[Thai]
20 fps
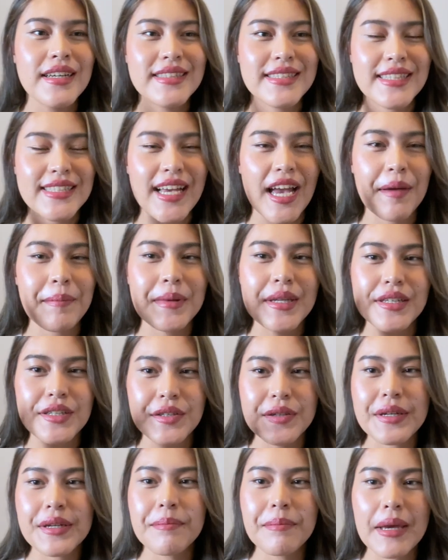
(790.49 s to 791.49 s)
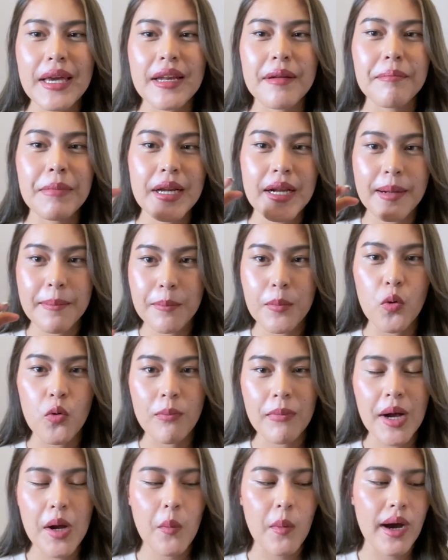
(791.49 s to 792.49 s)
จะใช้เป็นทรีทเมนต์เป็นกระปุก
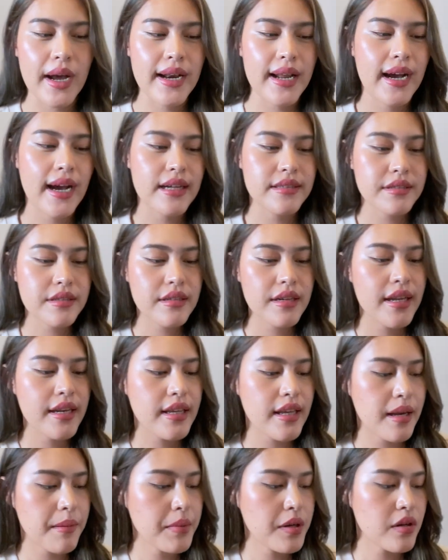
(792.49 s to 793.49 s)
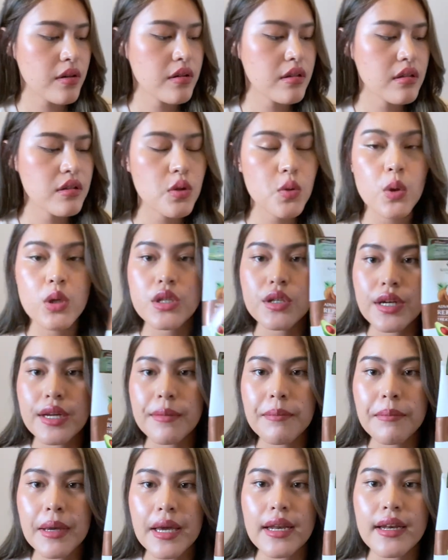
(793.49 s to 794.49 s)
มากกว่านะคะซึ่งอันนี้มันก็คือตัวทรี
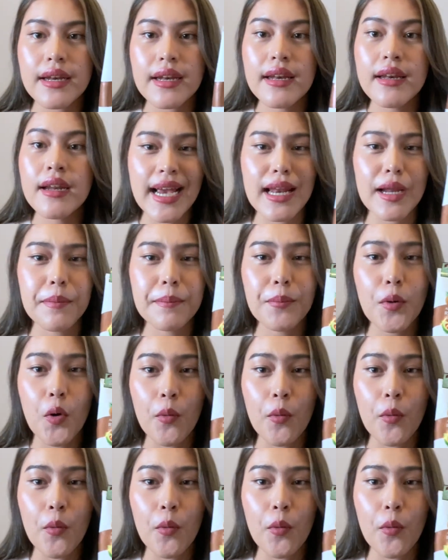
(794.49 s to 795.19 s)
ทเมนต์แต่เรา